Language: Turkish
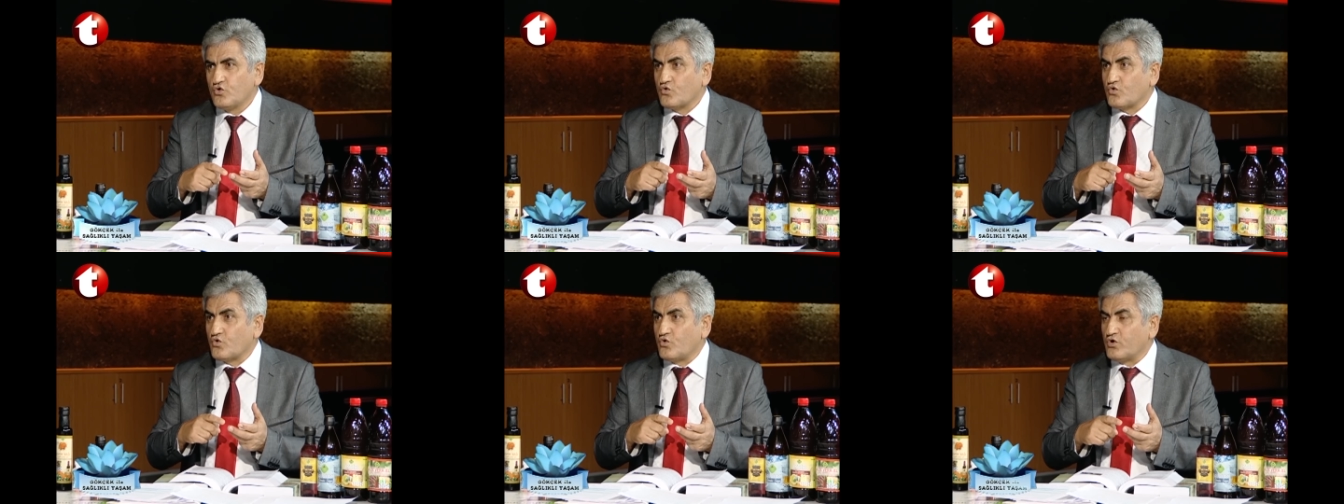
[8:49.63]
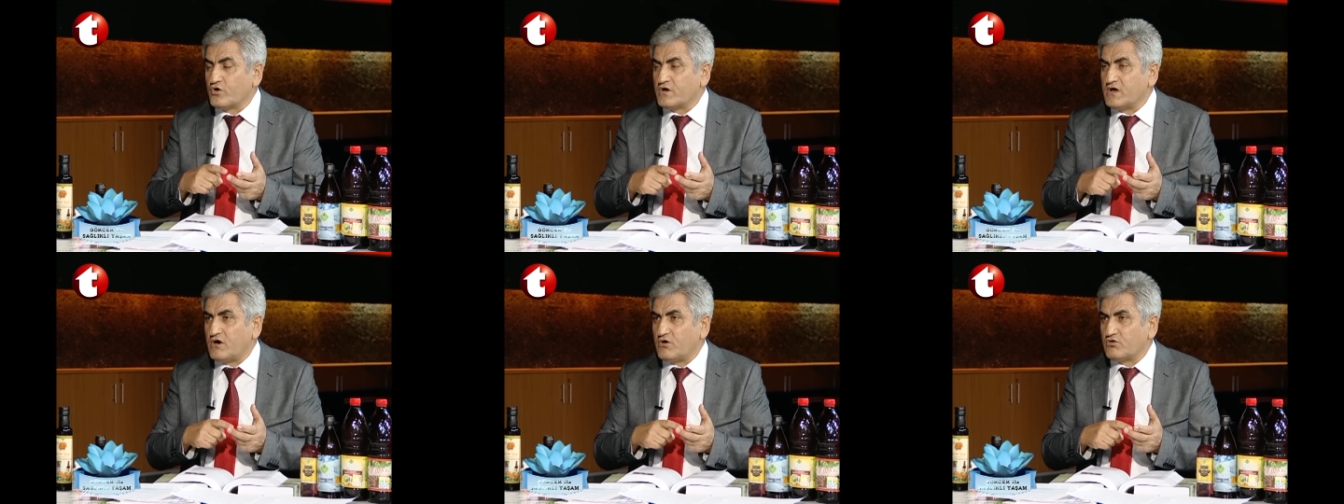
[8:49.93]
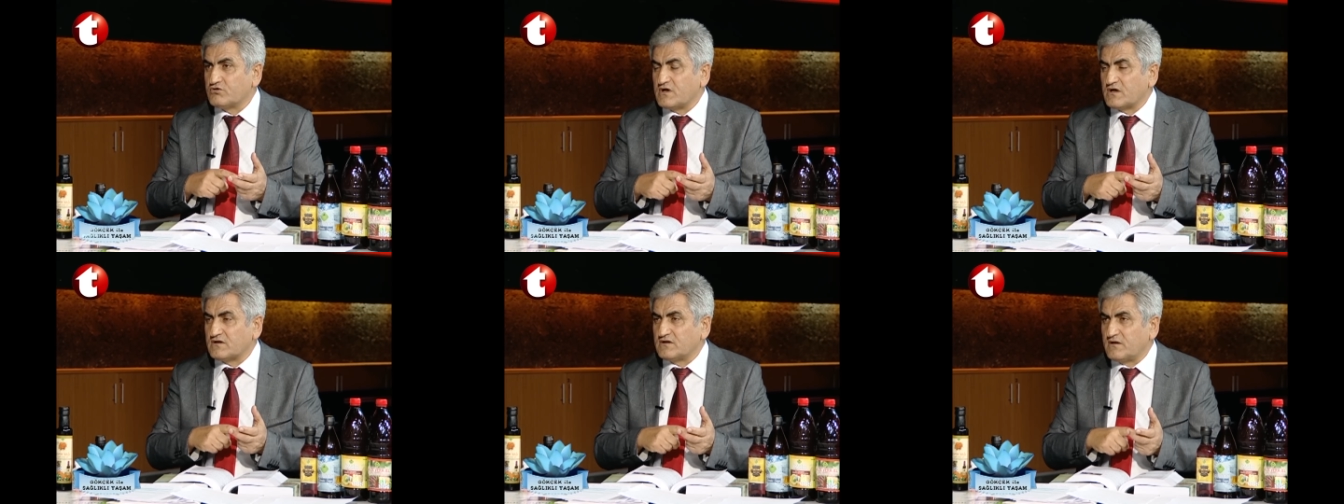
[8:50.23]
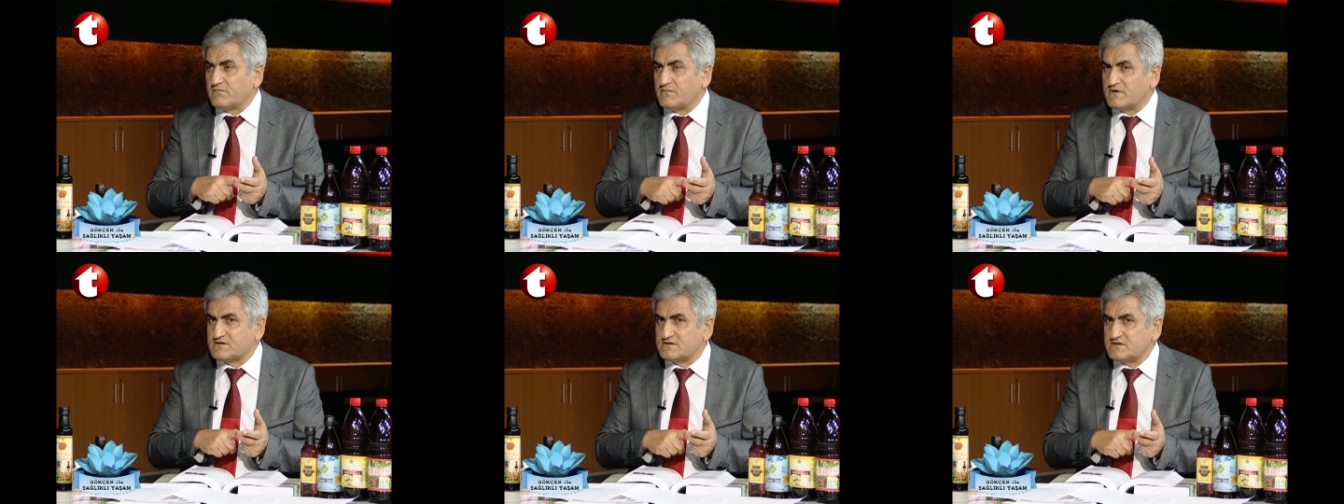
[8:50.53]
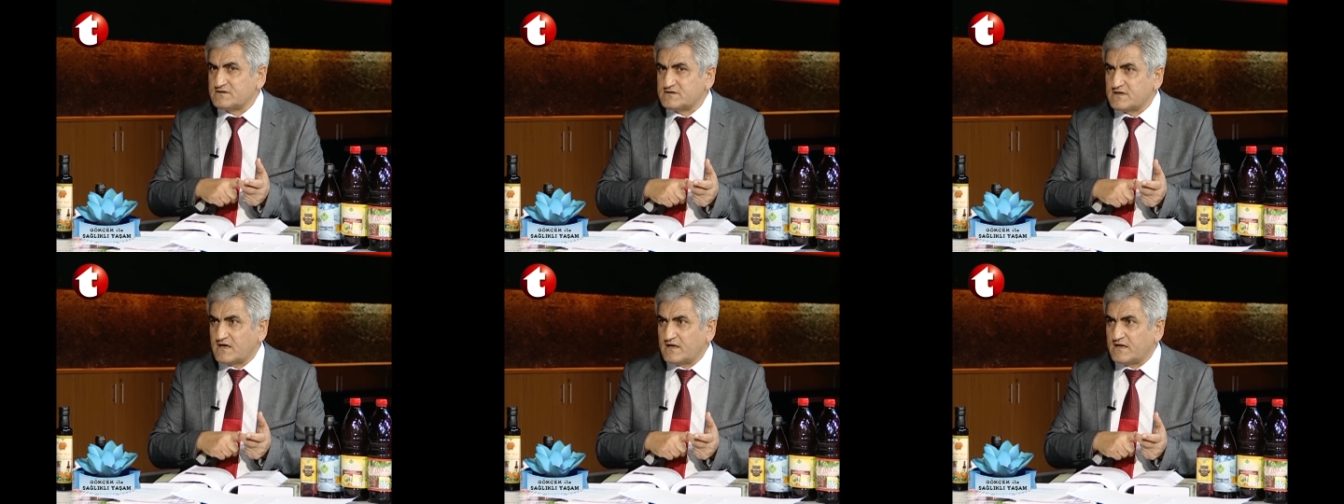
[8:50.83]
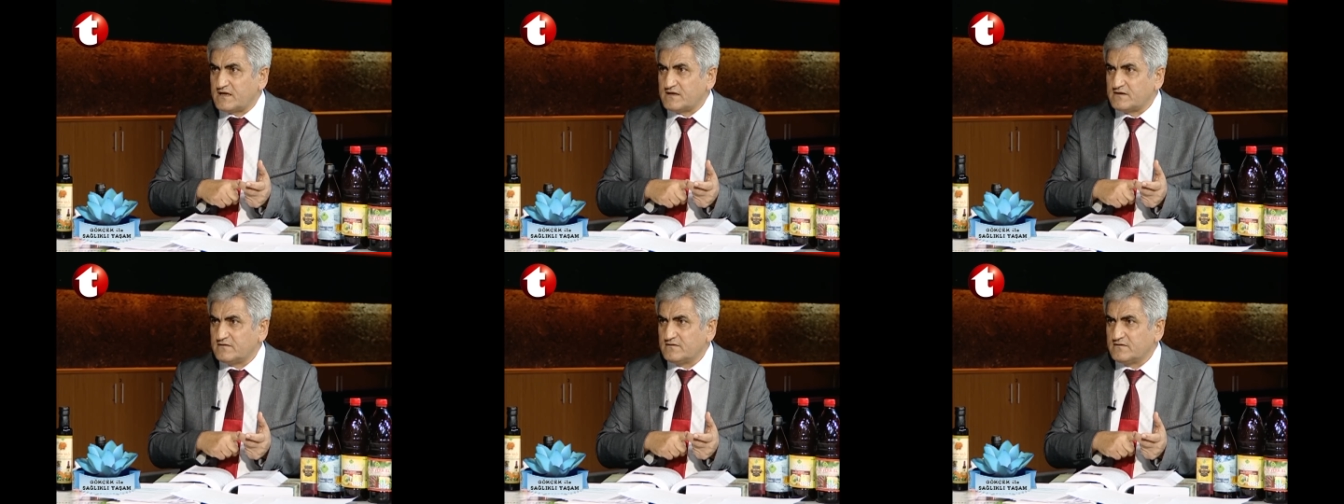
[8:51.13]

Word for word: Konuya odaklanmasını sağlar.